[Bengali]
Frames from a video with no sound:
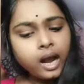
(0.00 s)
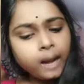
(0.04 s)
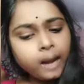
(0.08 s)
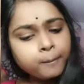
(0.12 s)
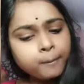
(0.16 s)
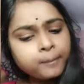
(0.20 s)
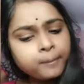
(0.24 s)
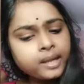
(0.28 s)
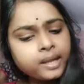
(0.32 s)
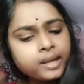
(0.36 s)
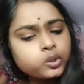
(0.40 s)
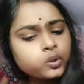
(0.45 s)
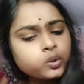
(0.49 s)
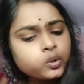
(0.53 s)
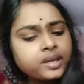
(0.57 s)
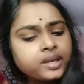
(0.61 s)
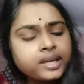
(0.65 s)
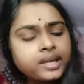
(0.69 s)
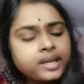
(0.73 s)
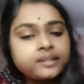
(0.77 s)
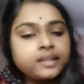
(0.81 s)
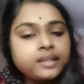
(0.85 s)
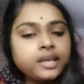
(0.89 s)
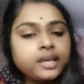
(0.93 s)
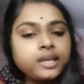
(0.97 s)
আমরা তো
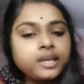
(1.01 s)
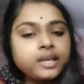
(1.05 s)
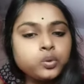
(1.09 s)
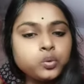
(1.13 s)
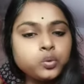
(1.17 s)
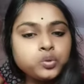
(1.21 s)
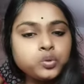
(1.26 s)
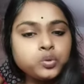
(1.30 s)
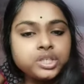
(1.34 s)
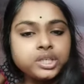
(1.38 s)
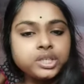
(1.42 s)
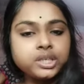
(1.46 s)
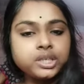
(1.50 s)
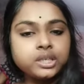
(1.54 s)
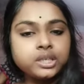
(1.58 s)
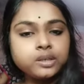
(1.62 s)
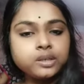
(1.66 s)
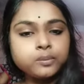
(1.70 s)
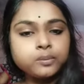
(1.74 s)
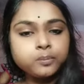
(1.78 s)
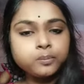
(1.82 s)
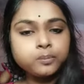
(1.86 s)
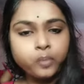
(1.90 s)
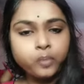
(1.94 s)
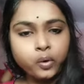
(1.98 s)
এতেই খুশি
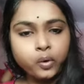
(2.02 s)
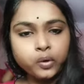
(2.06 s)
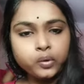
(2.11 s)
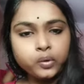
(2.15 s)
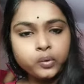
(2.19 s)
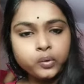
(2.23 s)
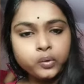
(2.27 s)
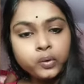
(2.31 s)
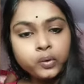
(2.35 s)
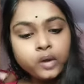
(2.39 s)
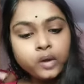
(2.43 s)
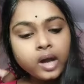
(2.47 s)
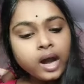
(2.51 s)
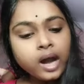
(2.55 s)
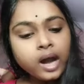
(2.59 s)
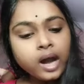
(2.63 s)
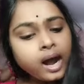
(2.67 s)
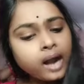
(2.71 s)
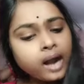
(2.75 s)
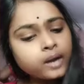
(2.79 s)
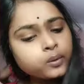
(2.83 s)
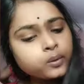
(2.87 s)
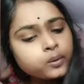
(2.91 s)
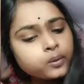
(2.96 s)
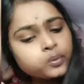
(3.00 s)
বলো
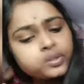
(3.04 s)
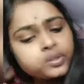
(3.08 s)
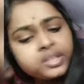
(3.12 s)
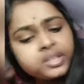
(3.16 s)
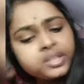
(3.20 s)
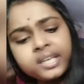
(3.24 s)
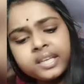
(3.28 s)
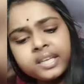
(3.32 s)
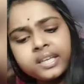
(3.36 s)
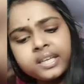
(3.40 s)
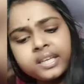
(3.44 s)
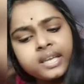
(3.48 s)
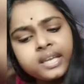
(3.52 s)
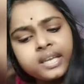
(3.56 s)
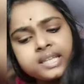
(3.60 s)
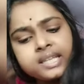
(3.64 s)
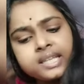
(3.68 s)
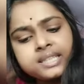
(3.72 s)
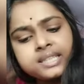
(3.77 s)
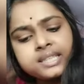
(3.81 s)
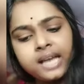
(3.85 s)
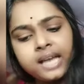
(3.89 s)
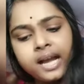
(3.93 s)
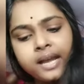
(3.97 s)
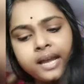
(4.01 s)
আর অধিক কে
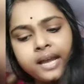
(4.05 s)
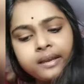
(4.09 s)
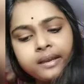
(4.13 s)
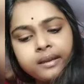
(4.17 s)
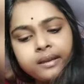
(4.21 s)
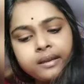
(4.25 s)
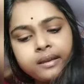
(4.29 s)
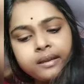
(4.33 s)
চায়